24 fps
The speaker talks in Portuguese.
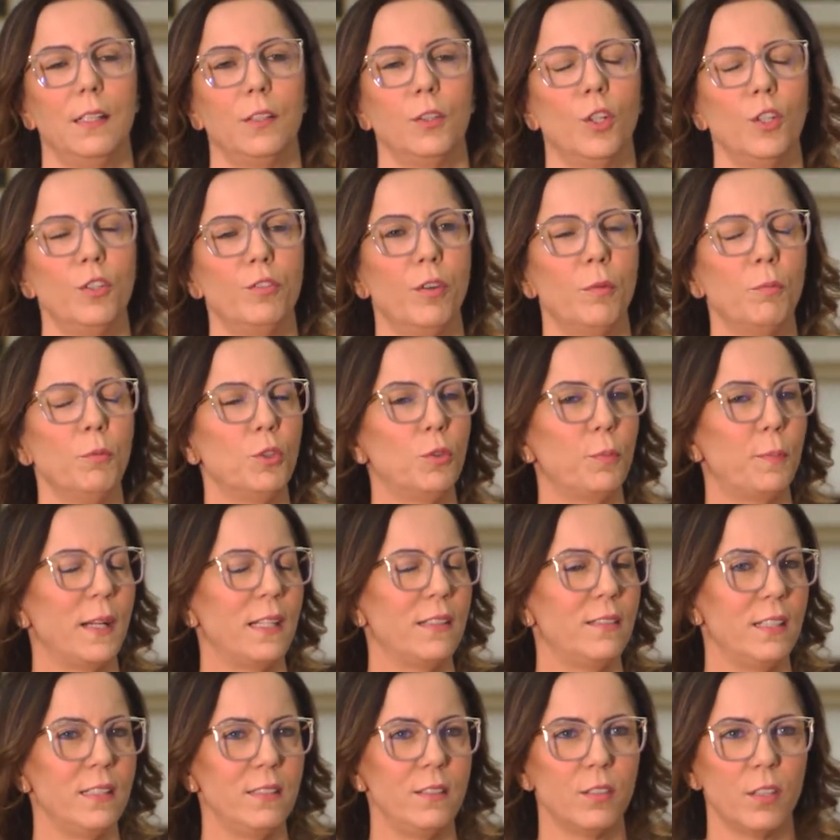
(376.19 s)
Nós fomos
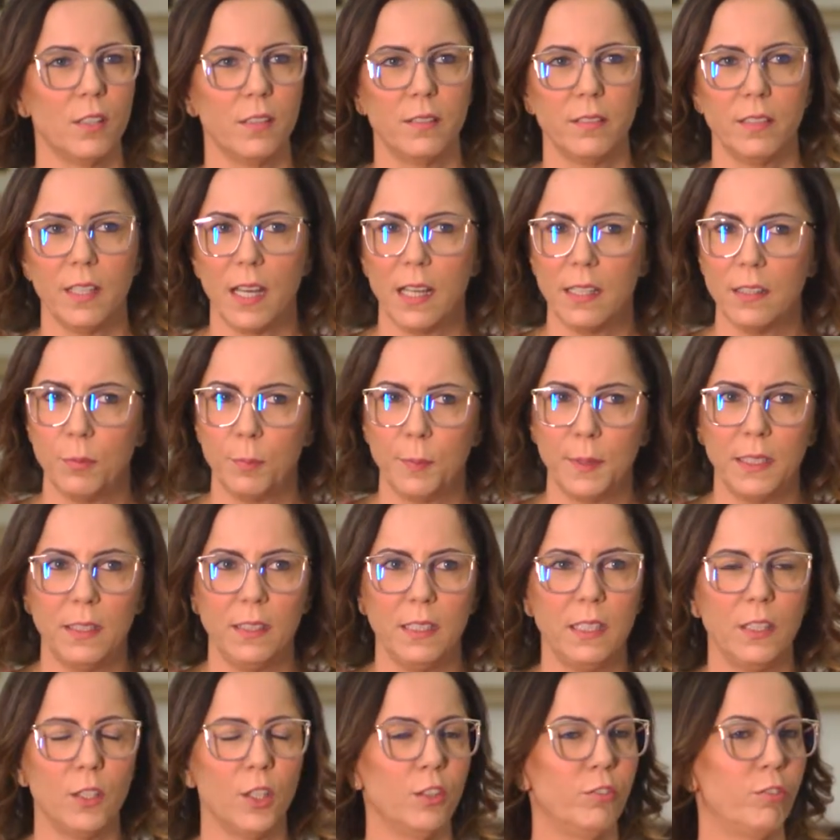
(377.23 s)
para as redes sociais
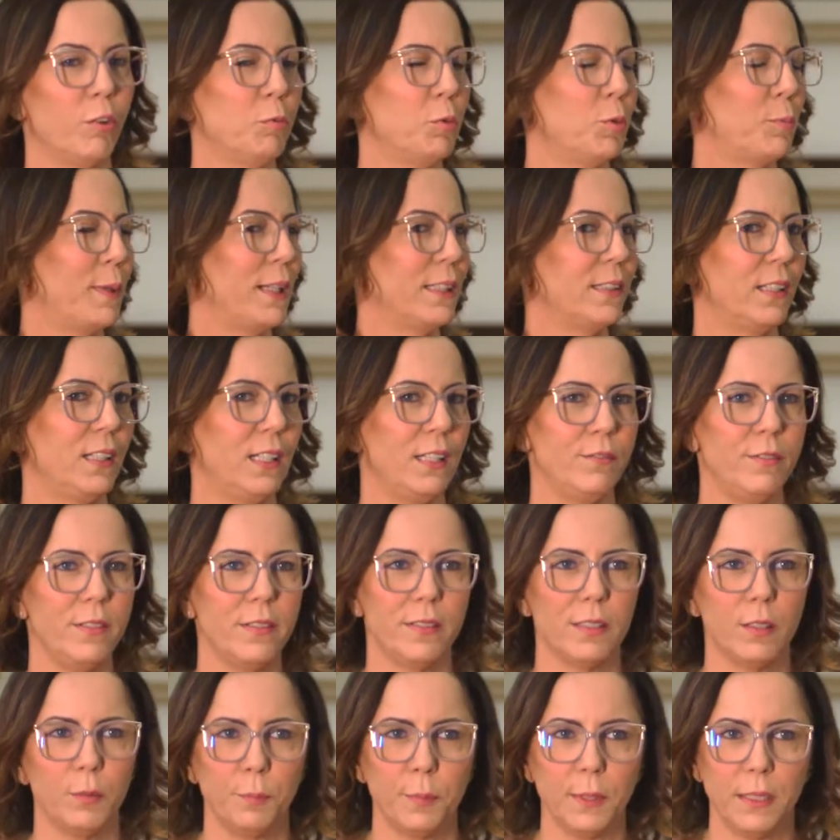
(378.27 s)
pedir, nós fomos para a
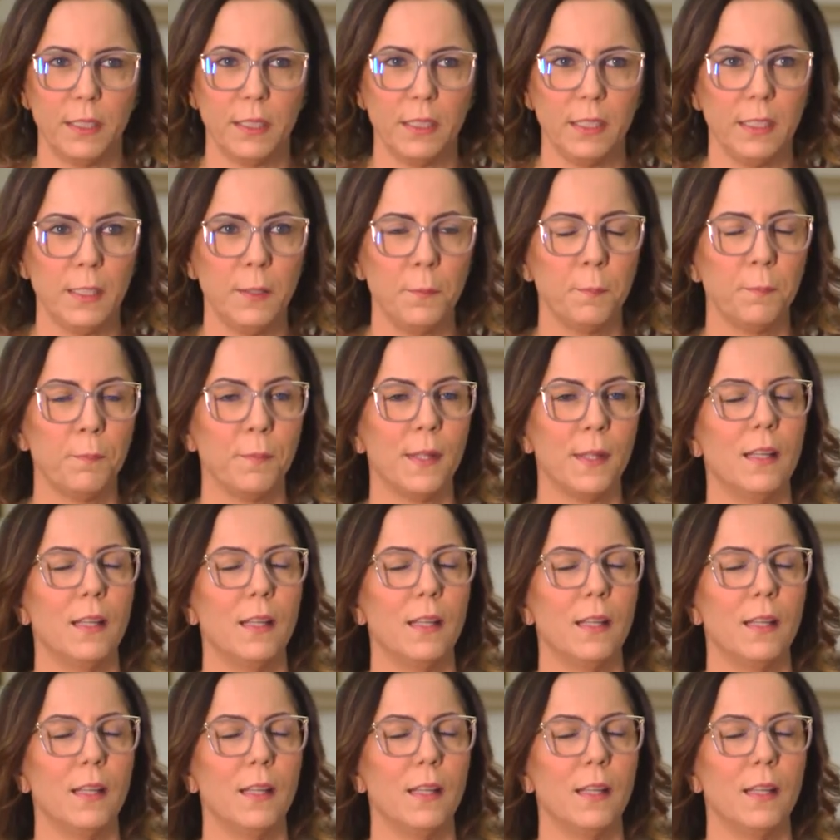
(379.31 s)
televisão pedir.